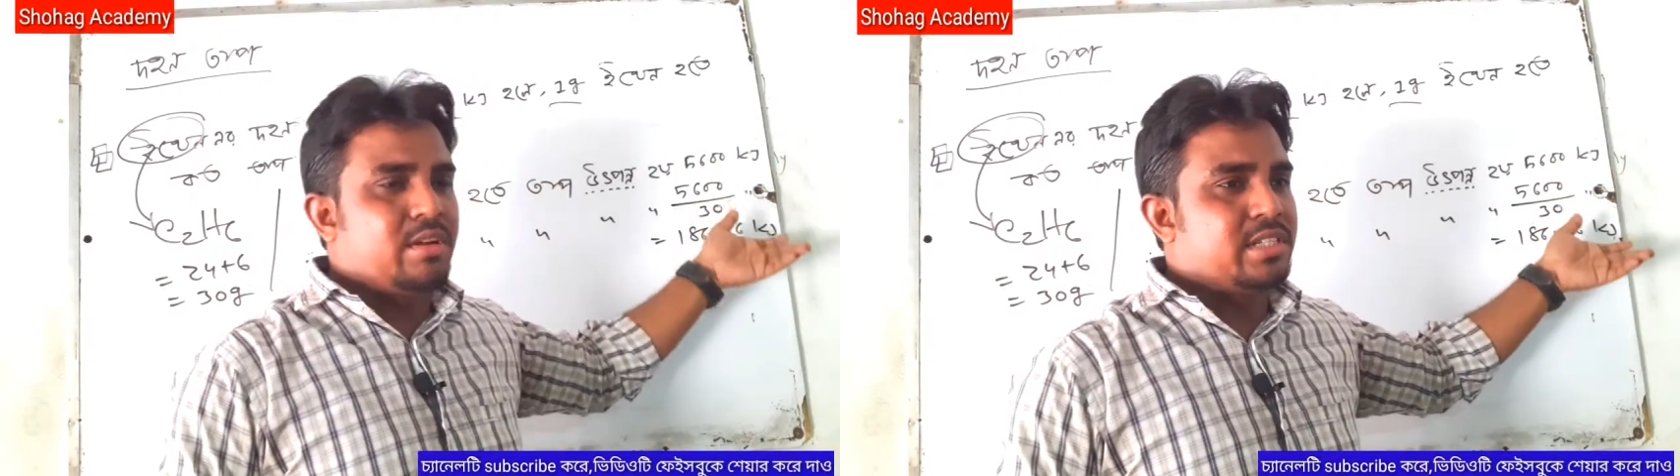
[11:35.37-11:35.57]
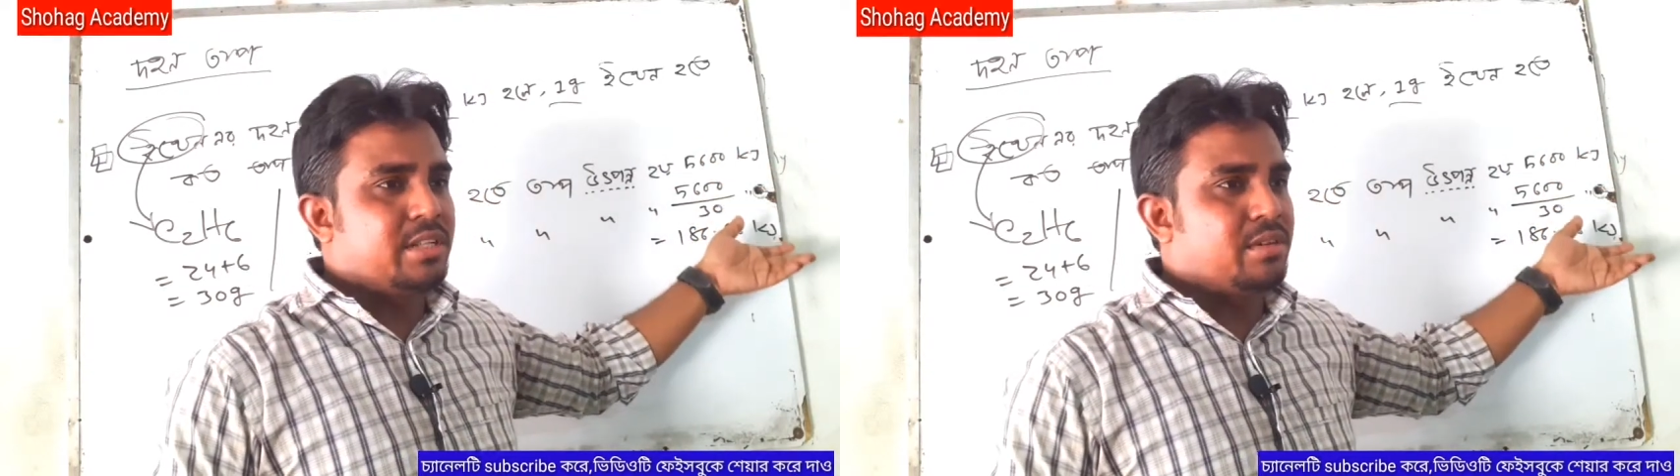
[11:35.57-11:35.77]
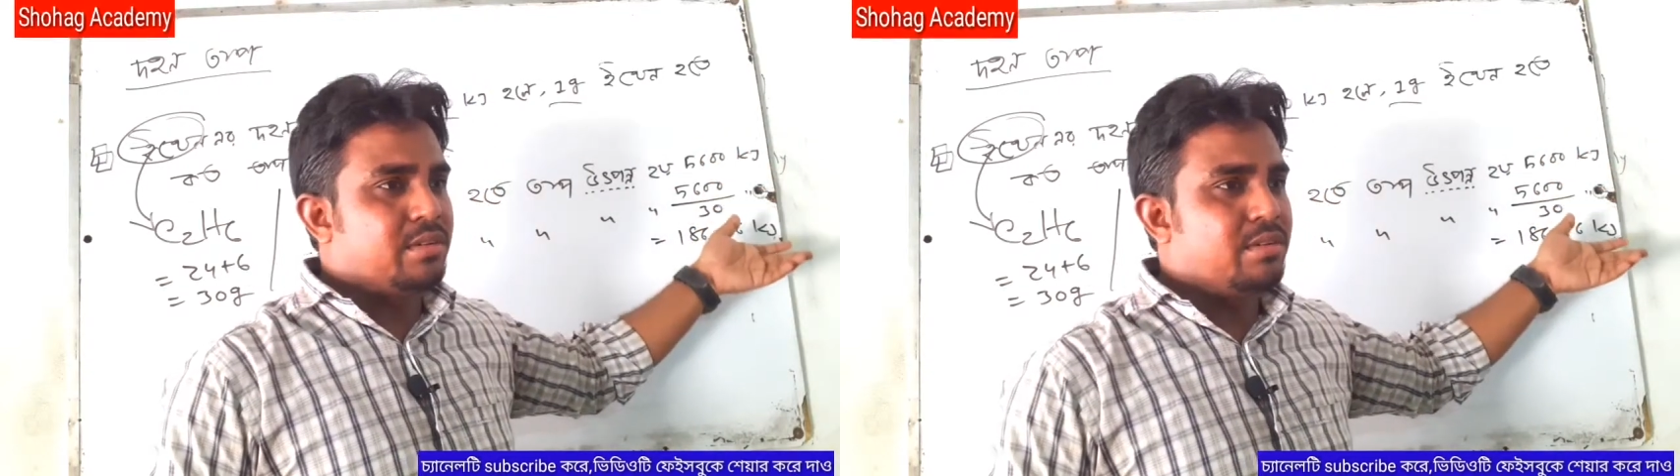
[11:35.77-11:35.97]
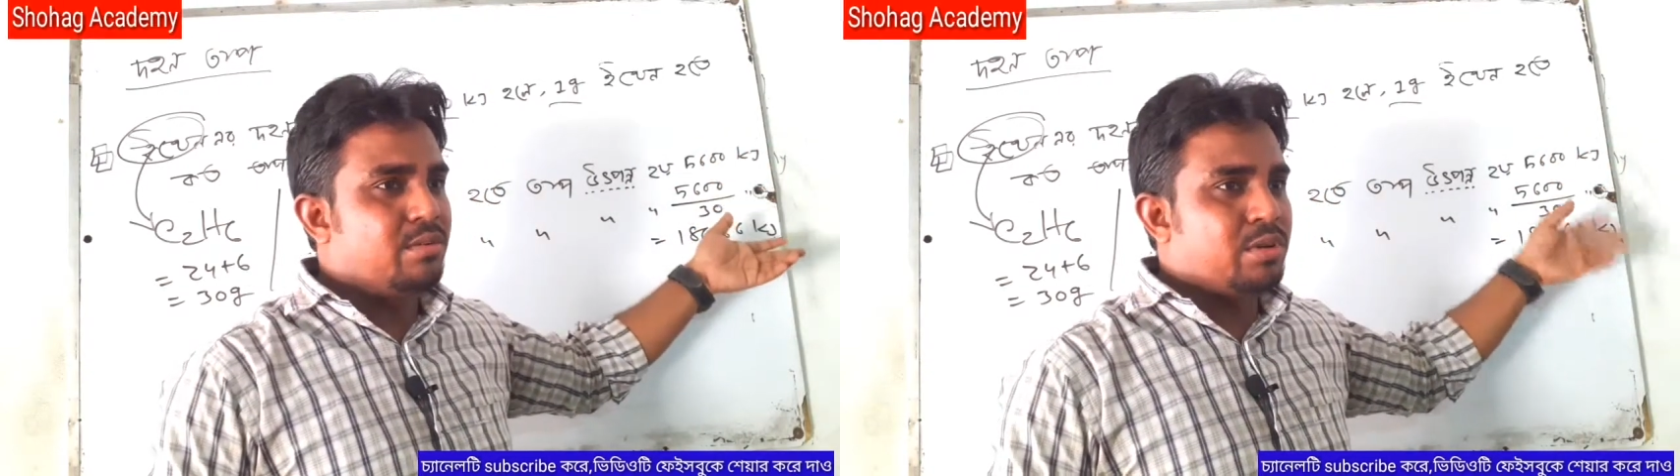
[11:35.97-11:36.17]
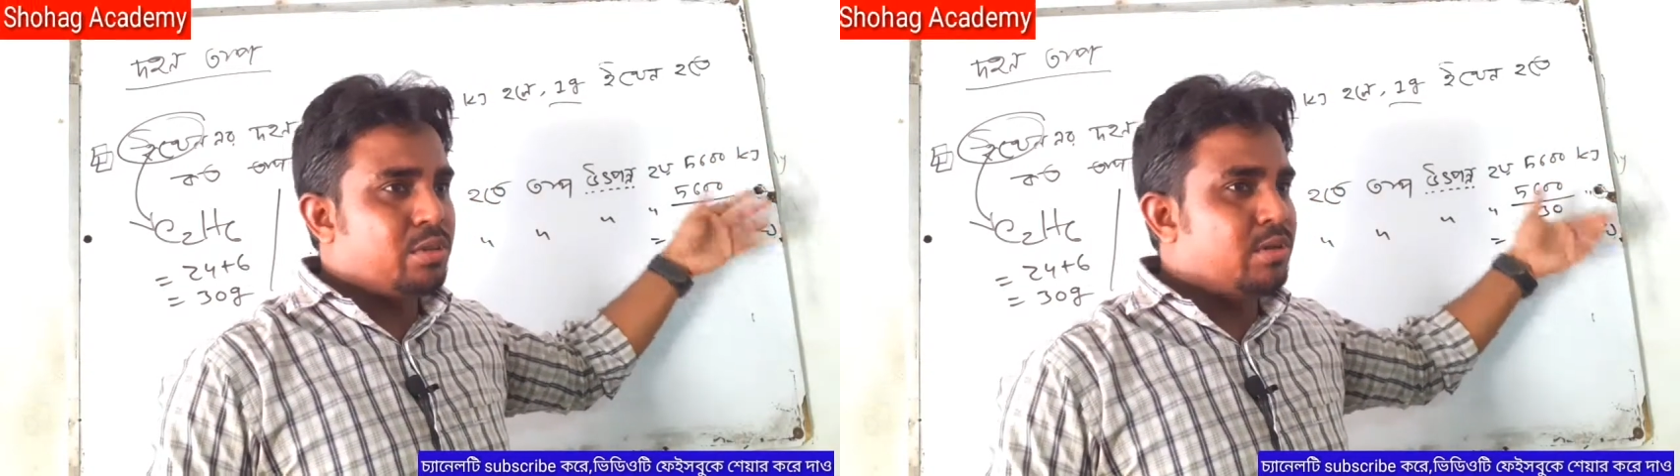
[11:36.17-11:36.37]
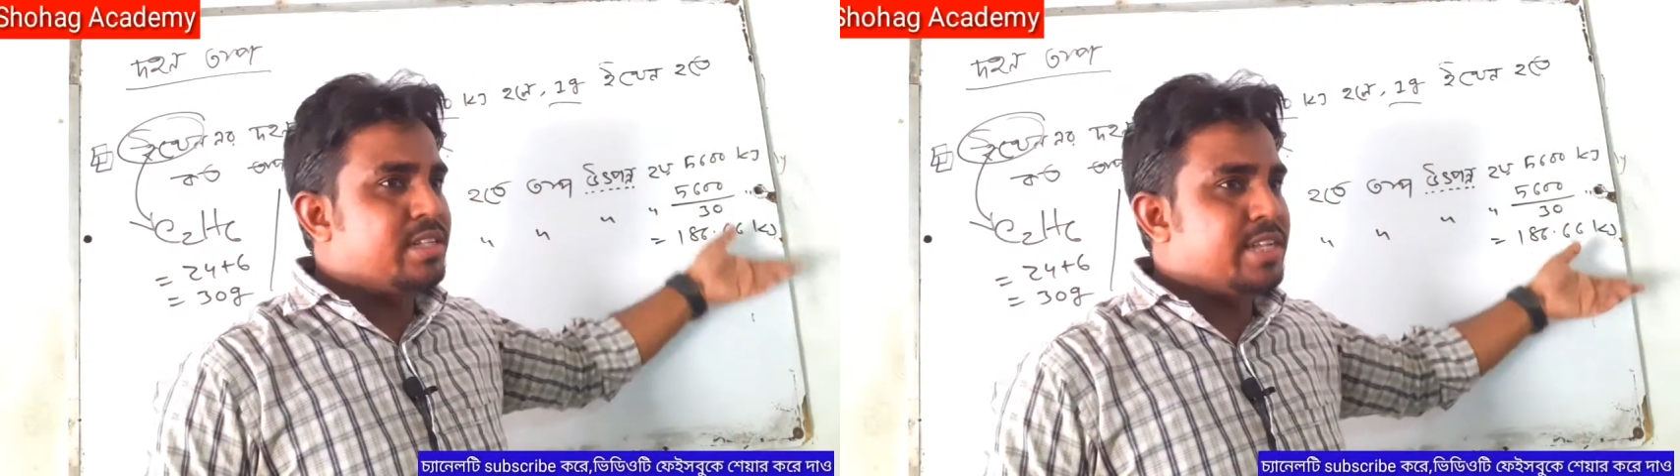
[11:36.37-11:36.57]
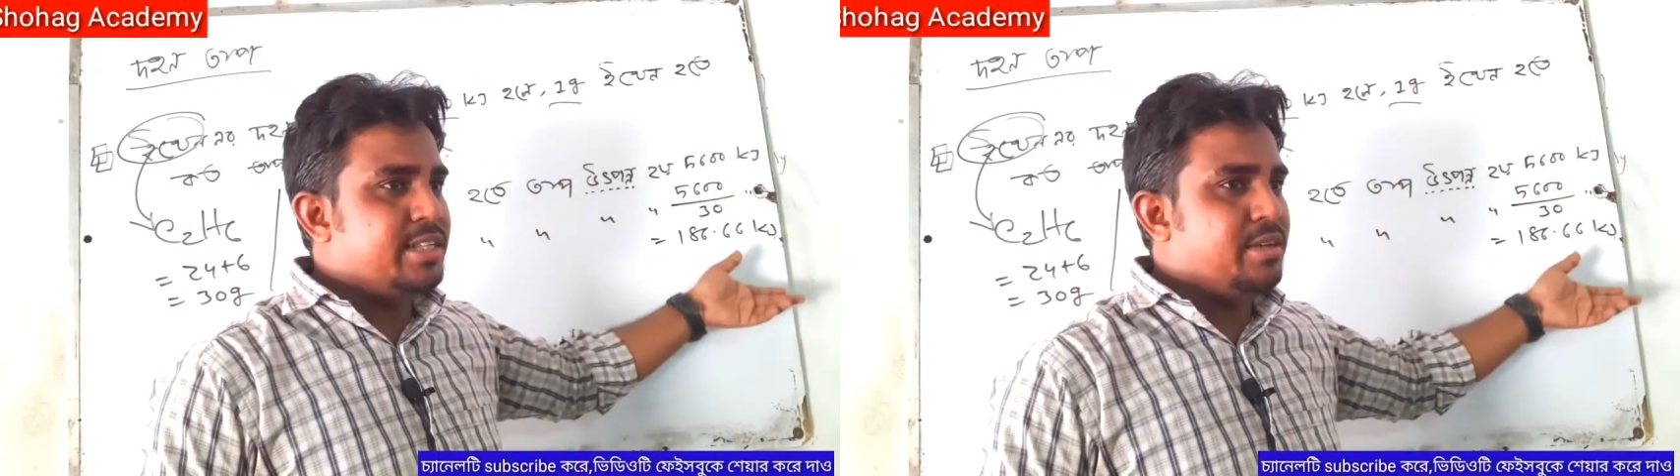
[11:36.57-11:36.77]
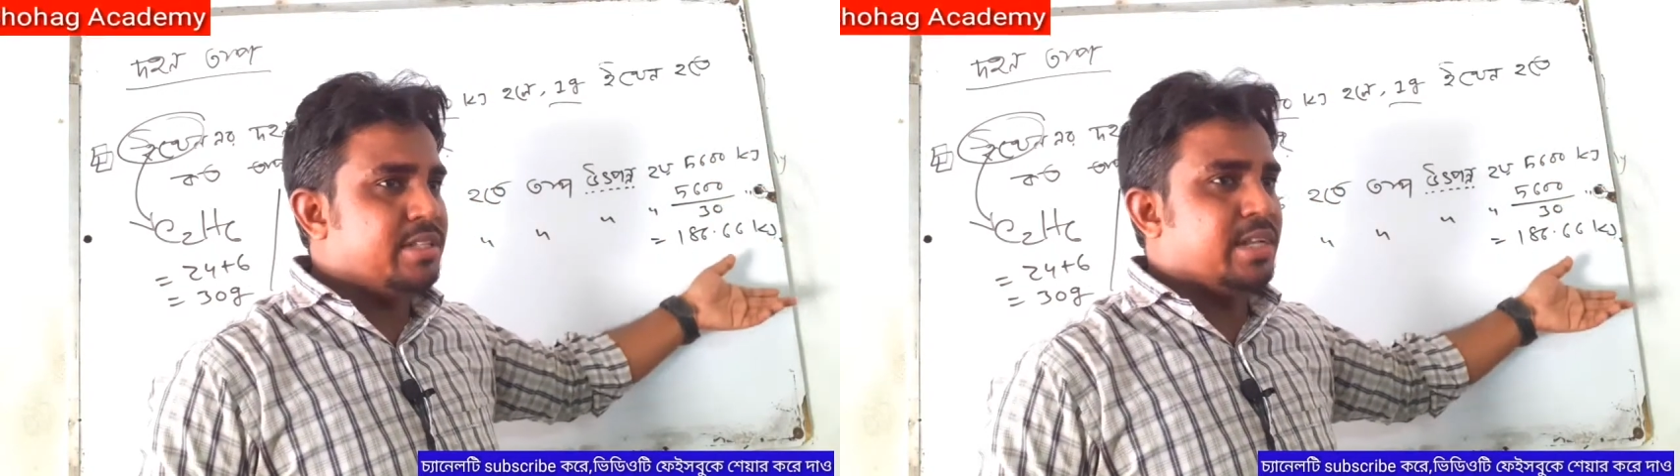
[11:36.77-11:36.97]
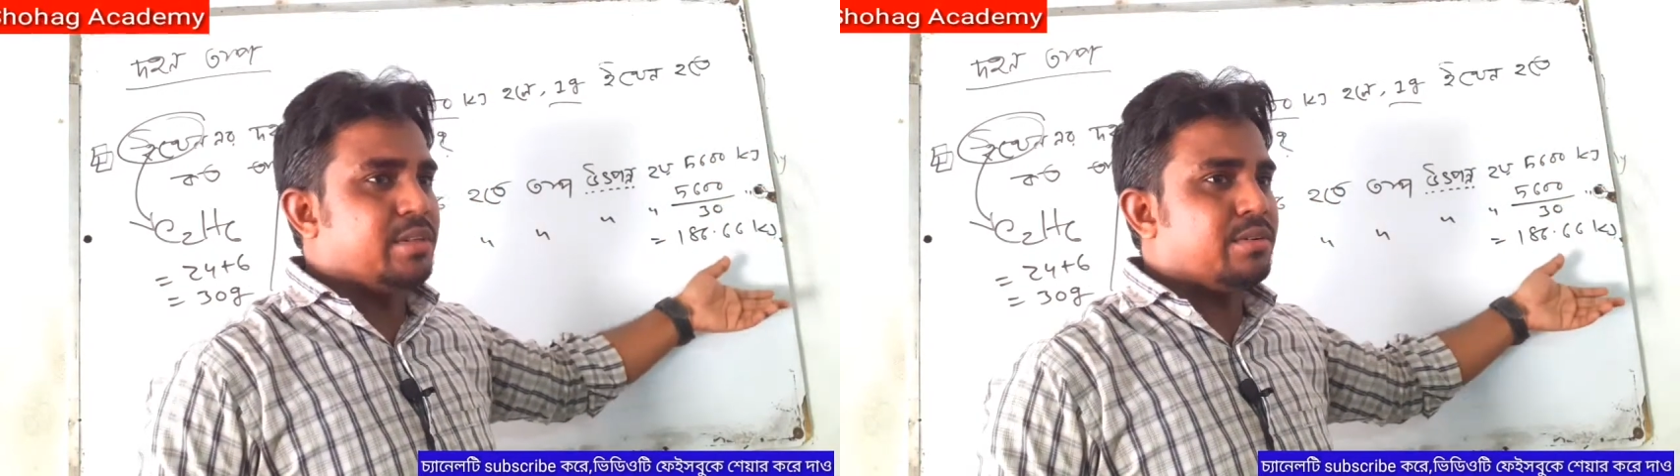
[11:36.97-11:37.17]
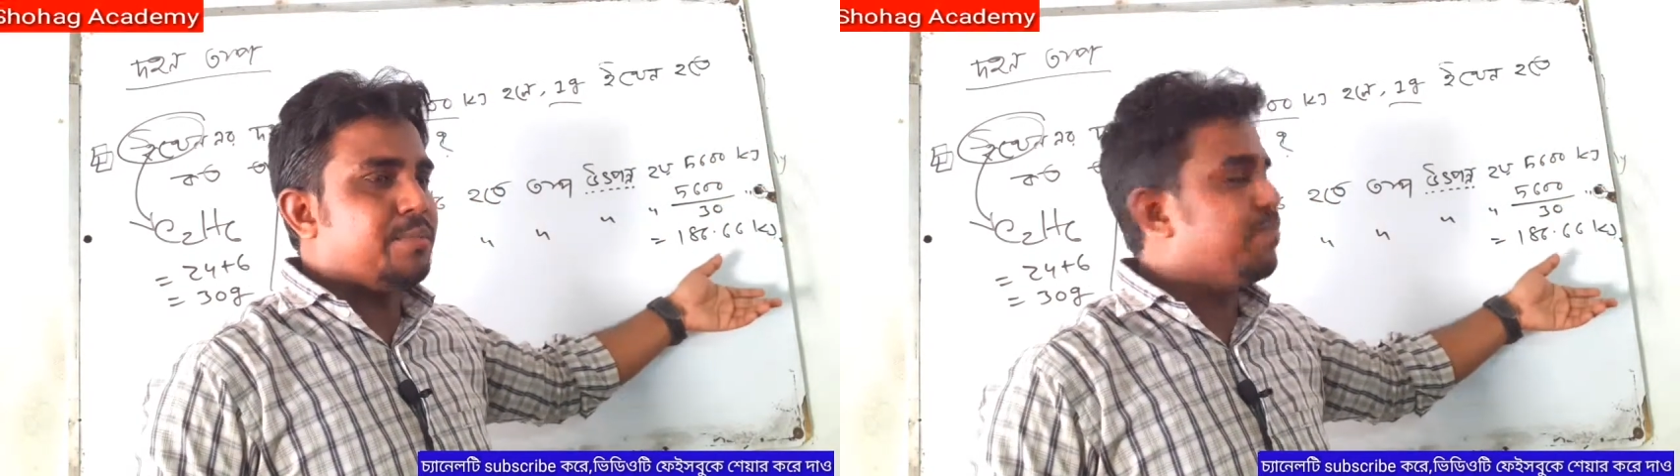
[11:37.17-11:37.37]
হয়ে যাইত অর্থটা চেঞ্জ হয়ে যাইত